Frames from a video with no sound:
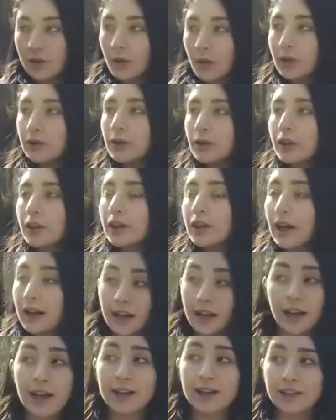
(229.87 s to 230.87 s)
у которых
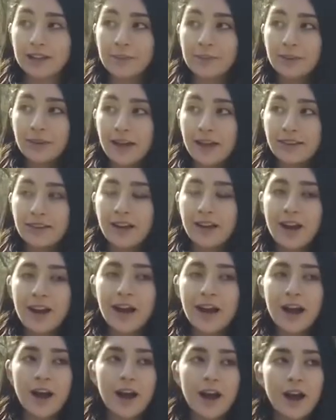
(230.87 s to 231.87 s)
кохлярный имплант,
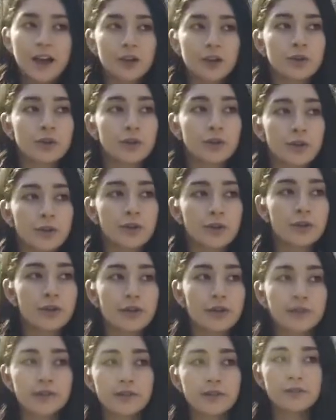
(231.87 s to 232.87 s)
что
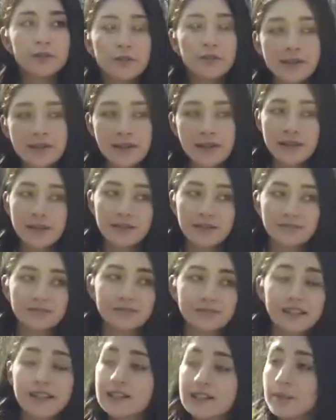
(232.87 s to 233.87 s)
это вообще
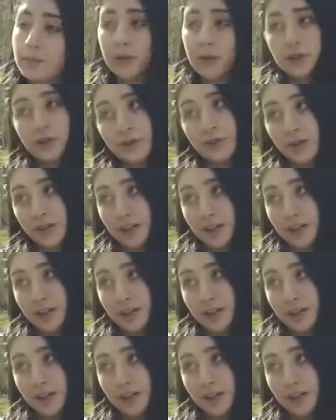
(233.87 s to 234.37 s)
не запрещено